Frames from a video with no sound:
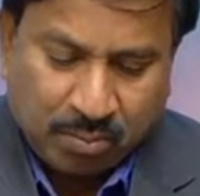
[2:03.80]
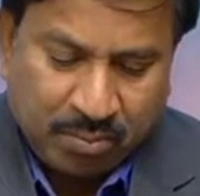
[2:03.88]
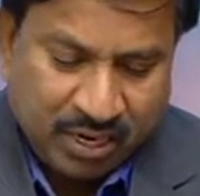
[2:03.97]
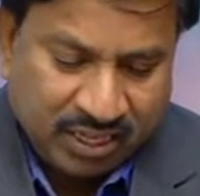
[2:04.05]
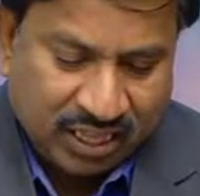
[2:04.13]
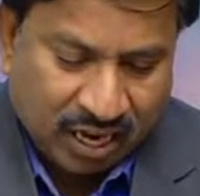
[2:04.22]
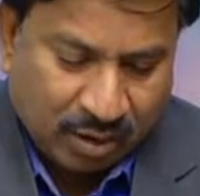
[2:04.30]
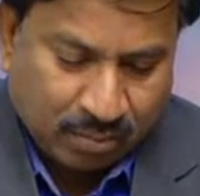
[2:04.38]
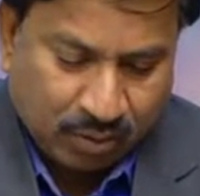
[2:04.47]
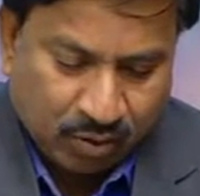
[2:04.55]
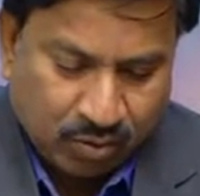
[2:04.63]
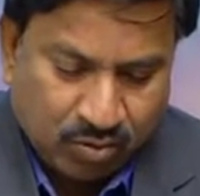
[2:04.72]
మీ
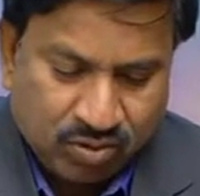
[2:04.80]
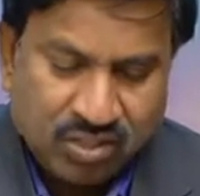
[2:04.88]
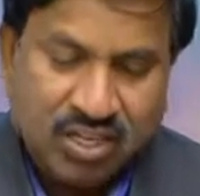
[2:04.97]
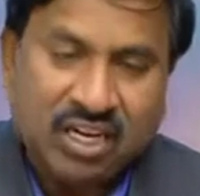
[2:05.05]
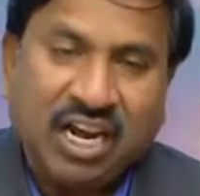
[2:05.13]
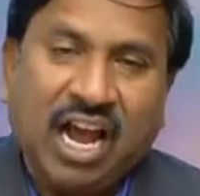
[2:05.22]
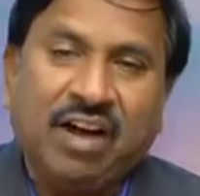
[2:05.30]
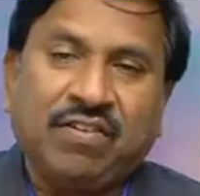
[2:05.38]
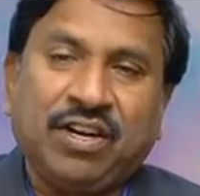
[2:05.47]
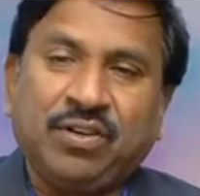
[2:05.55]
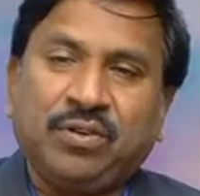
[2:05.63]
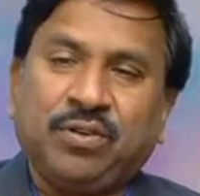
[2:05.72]
తలంపులకు
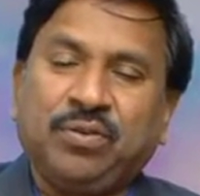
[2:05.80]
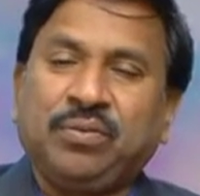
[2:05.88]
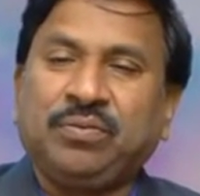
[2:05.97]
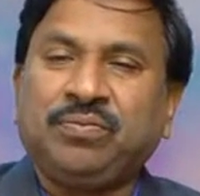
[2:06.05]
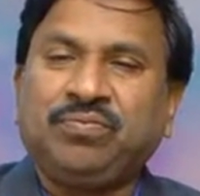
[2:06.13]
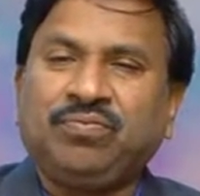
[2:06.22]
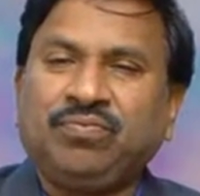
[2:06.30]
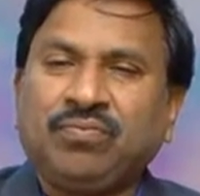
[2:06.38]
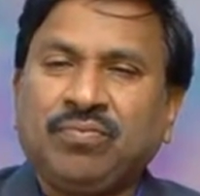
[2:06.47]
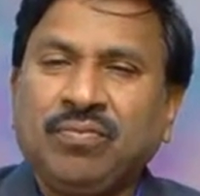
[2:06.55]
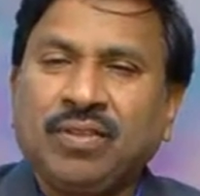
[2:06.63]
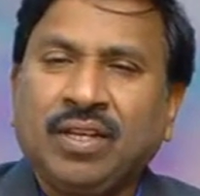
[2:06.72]
కావలేయుండు
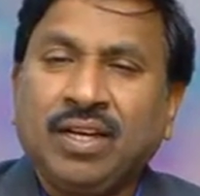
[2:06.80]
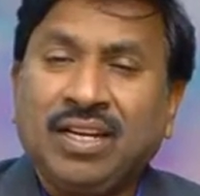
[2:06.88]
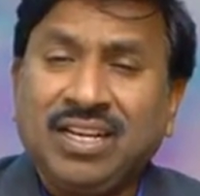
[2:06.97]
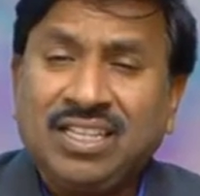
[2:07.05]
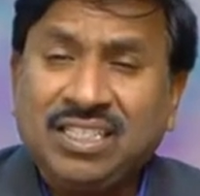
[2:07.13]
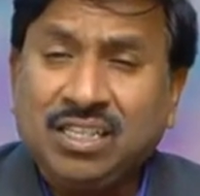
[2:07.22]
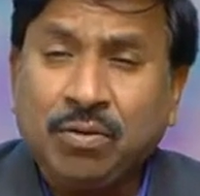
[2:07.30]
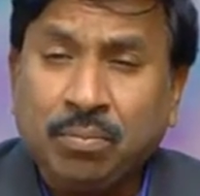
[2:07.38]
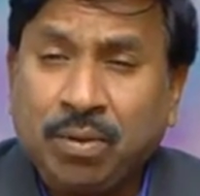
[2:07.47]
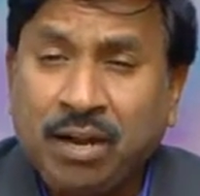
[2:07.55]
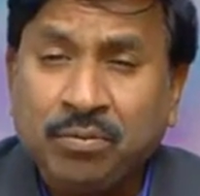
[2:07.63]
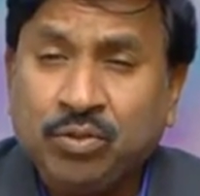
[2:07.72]
నిత్యం
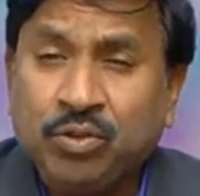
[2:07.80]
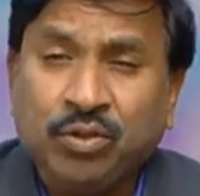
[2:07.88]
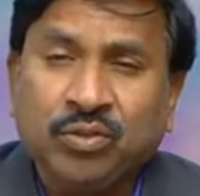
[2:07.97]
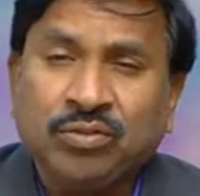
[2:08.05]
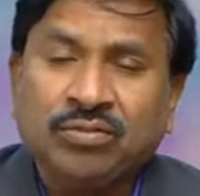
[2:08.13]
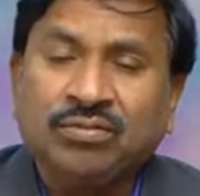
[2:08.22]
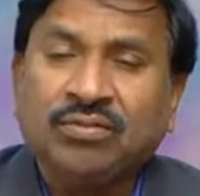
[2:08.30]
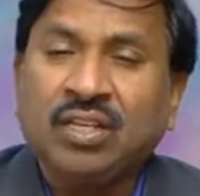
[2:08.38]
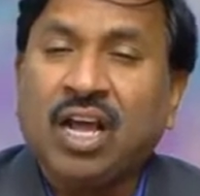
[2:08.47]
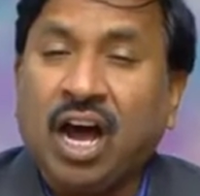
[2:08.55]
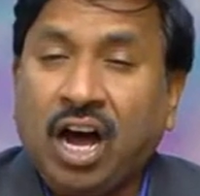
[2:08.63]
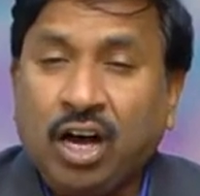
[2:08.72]
భయముతోనూ
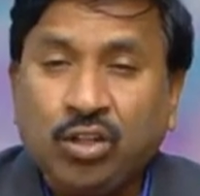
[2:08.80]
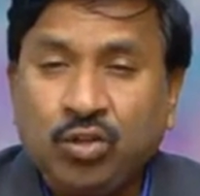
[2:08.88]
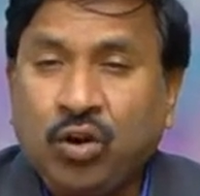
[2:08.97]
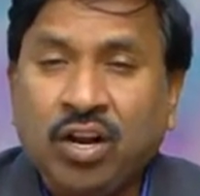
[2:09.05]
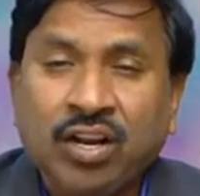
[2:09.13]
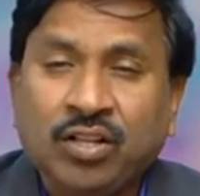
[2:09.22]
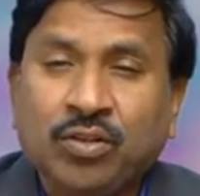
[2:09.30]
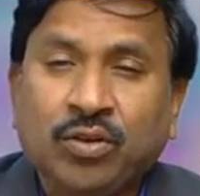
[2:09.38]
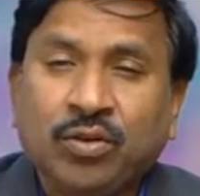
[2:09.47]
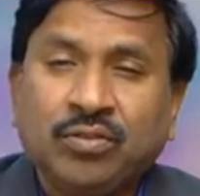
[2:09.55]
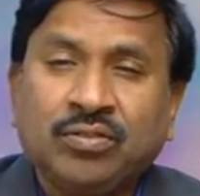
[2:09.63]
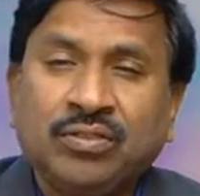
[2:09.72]

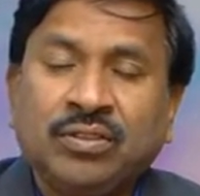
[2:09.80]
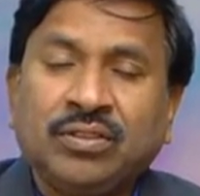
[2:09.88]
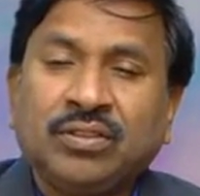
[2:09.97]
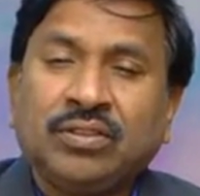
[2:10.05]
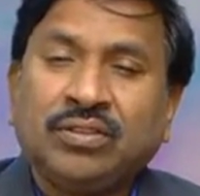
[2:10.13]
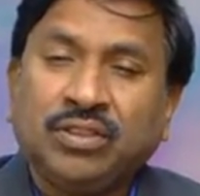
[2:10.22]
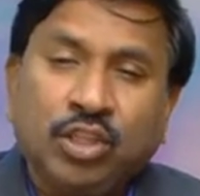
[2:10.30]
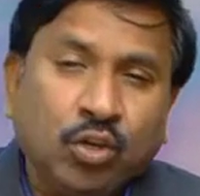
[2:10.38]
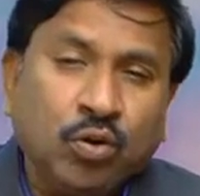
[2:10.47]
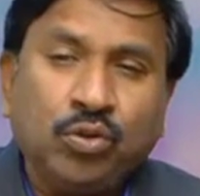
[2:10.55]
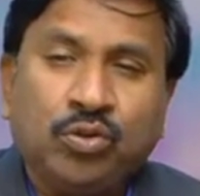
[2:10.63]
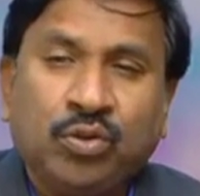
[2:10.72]
ఆందోళనతోనూ
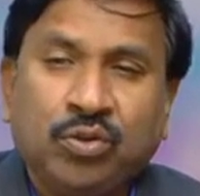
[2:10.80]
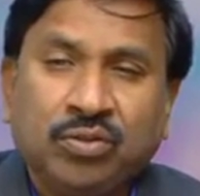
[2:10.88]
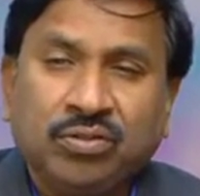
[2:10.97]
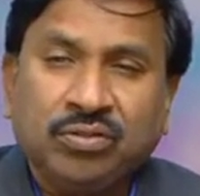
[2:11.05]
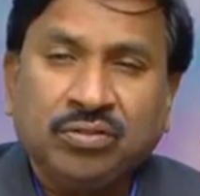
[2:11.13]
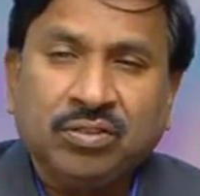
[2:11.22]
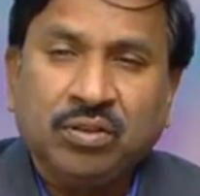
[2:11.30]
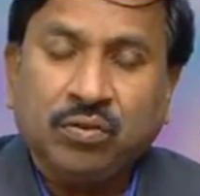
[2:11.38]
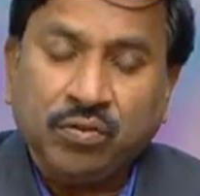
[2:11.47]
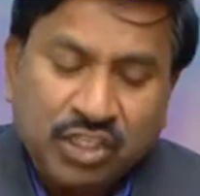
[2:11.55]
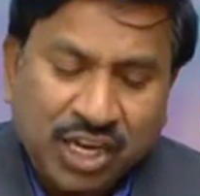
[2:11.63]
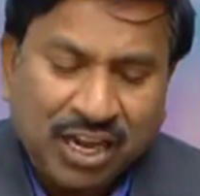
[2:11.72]
దిగులుతోనూ
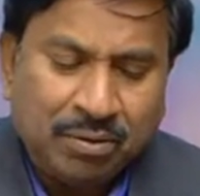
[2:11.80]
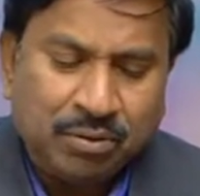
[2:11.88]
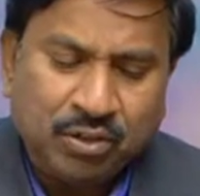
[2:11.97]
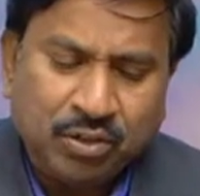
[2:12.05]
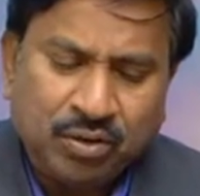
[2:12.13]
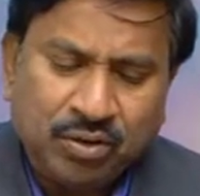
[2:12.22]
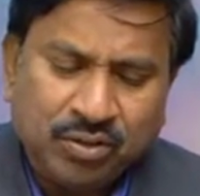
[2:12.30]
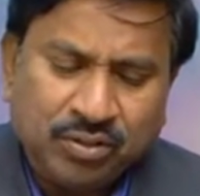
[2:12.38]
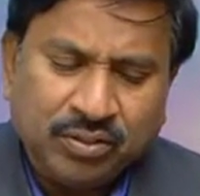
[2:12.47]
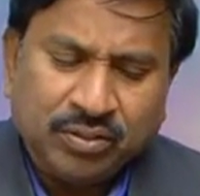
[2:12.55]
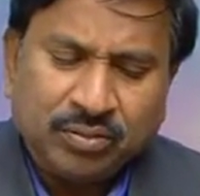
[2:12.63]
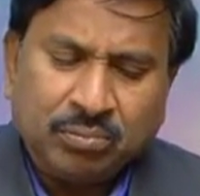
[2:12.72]
విచారంతో
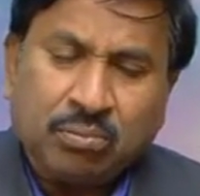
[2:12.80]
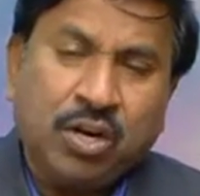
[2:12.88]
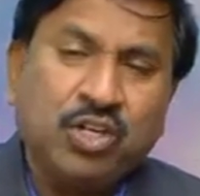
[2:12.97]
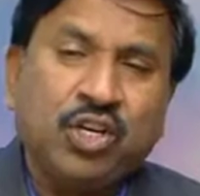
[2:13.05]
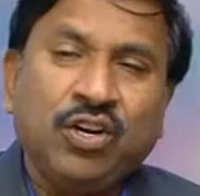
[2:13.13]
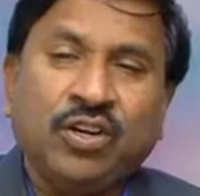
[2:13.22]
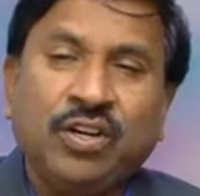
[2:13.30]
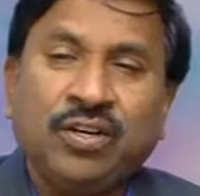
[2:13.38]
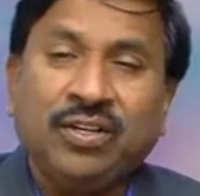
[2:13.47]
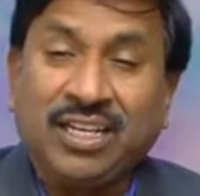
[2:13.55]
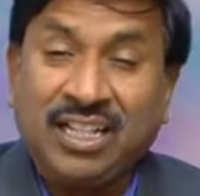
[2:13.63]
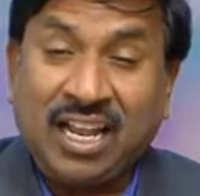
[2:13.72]
మనుషులు
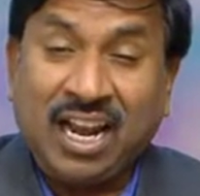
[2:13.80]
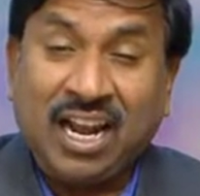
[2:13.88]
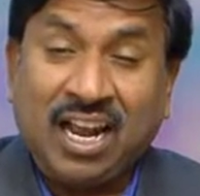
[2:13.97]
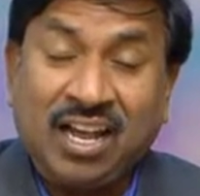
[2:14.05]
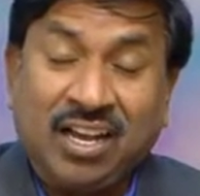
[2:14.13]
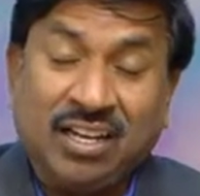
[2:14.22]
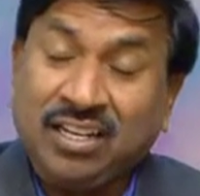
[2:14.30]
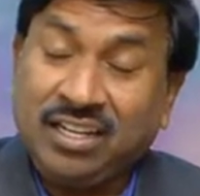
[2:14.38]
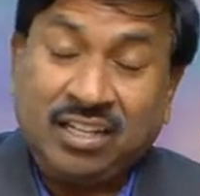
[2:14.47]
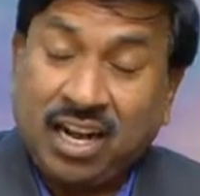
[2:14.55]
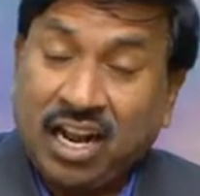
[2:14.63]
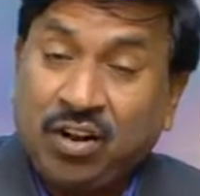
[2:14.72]
ఈ దినాల ఈ
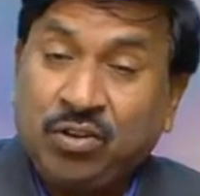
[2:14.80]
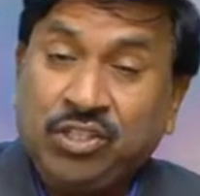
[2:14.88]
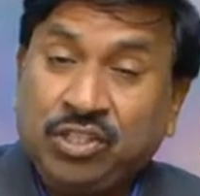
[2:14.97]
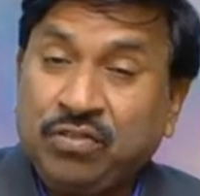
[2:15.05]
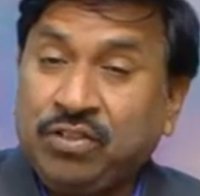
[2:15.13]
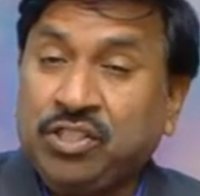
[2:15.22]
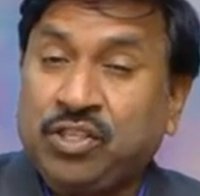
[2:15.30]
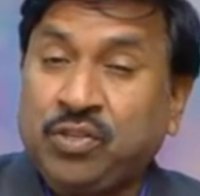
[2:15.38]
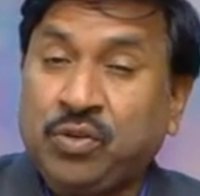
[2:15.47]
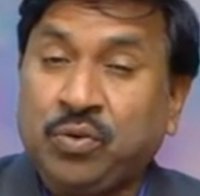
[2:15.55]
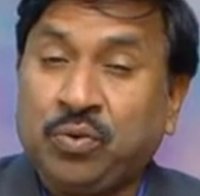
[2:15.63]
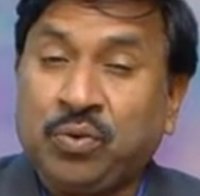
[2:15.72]
దినాల్లో
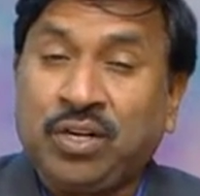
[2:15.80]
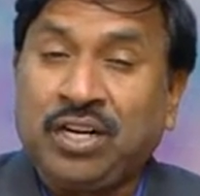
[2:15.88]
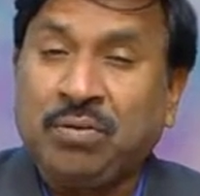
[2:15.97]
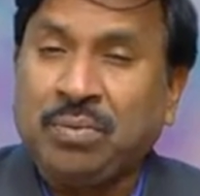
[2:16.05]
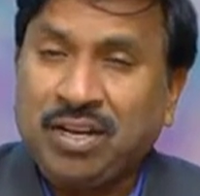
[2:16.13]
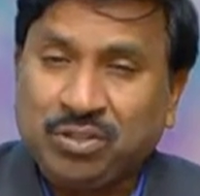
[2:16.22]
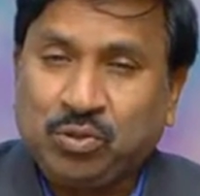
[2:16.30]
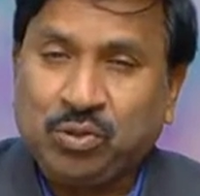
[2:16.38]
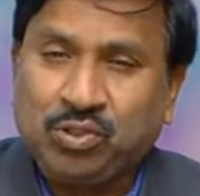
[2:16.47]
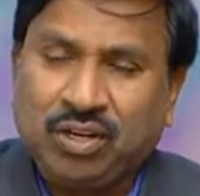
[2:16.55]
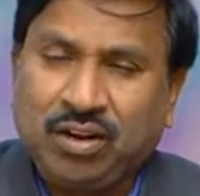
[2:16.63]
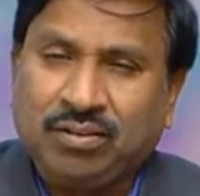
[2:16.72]
జీవించుతూ ఉండటం మనం
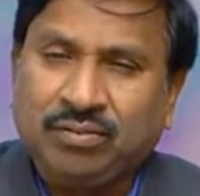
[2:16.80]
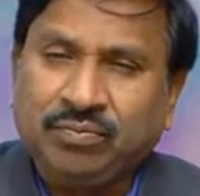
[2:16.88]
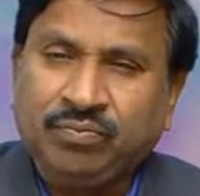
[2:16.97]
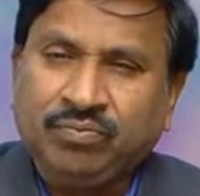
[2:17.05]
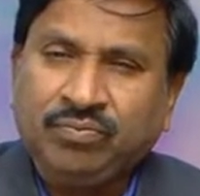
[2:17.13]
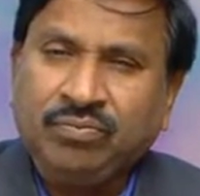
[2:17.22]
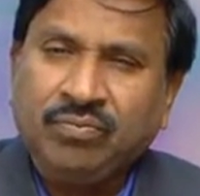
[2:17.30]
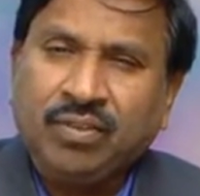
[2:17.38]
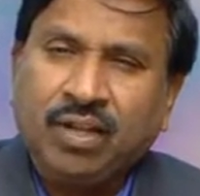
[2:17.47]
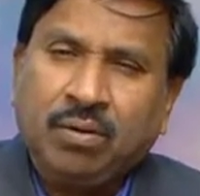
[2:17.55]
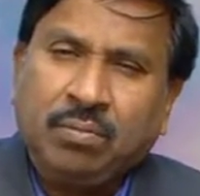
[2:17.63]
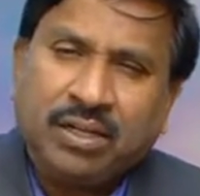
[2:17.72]
చూస్తున్నాం
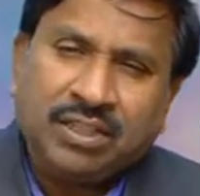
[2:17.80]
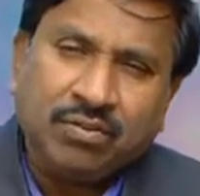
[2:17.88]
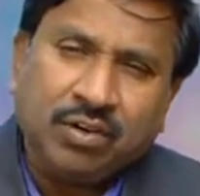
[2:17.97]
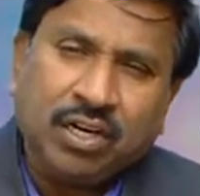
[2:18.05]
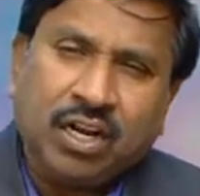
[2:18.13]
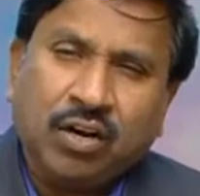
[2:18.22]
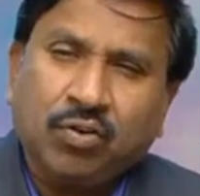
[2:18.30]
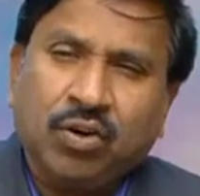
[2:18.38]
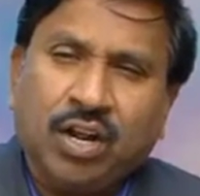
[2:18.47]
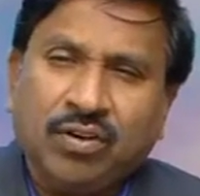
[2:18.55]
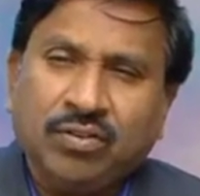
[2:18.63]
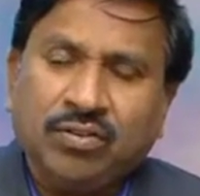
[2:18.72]
ప్రతి ఒక్కరు
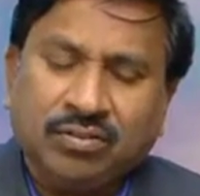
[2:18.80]
కూడాను